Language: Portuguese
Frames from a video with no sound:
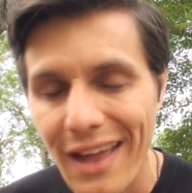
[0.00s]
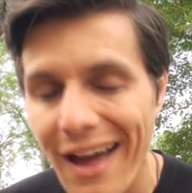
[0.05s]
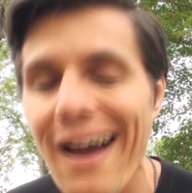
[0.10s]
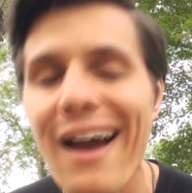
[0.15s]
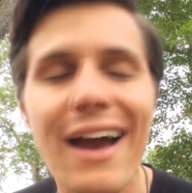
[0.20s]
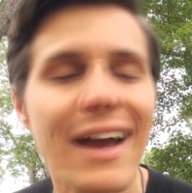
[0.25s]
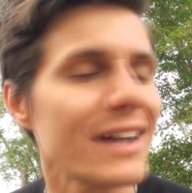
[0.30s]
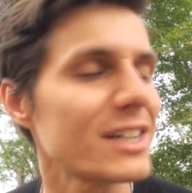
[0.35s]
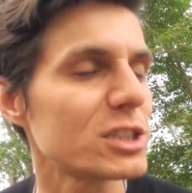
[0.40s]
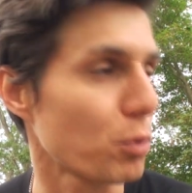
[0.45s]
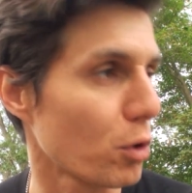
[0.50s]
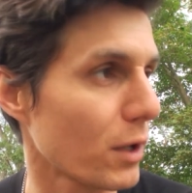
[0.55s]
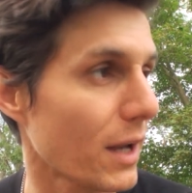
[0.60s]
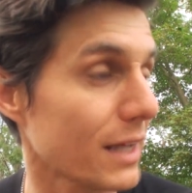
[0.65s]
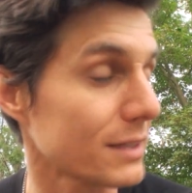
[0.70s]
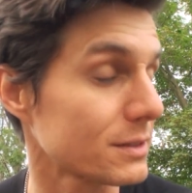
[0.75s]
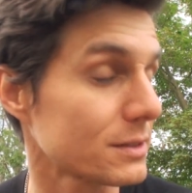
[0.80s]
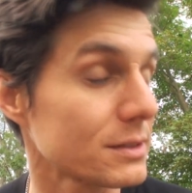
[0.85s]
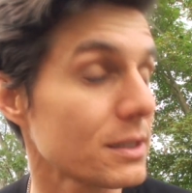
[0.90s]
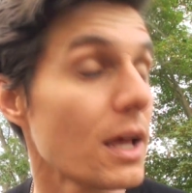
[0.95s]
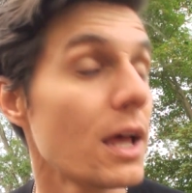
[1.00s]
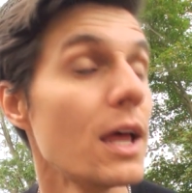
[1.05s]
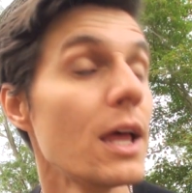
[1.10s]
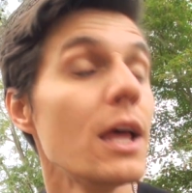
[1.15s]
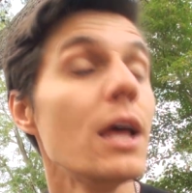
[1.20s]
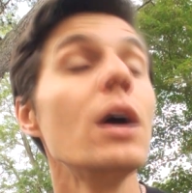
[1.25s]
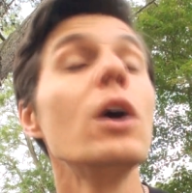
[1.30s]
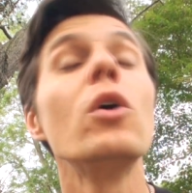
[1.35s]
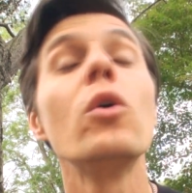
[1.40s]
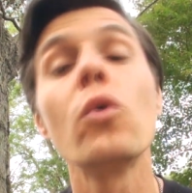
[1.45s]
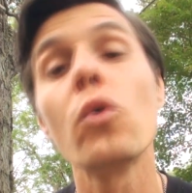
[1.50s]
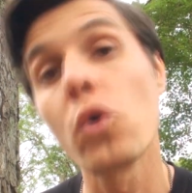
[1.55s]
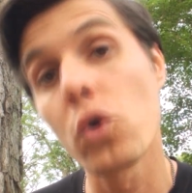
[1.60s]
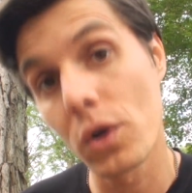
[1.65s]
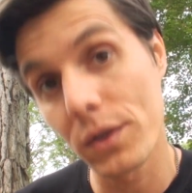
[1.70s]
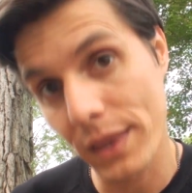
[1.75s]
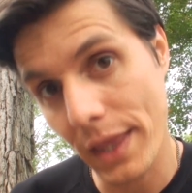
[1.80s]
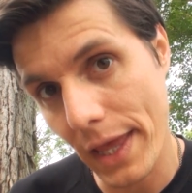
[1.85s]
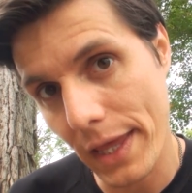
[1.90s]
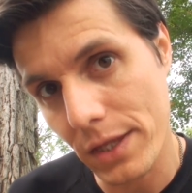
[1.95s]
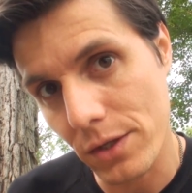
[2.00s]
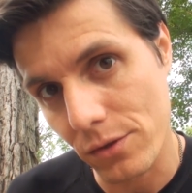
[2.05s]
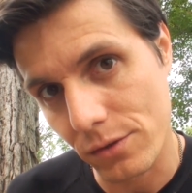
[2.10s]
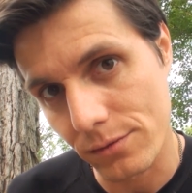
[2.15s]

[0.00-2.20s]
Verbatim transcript: narrar e exploração. O rodeio.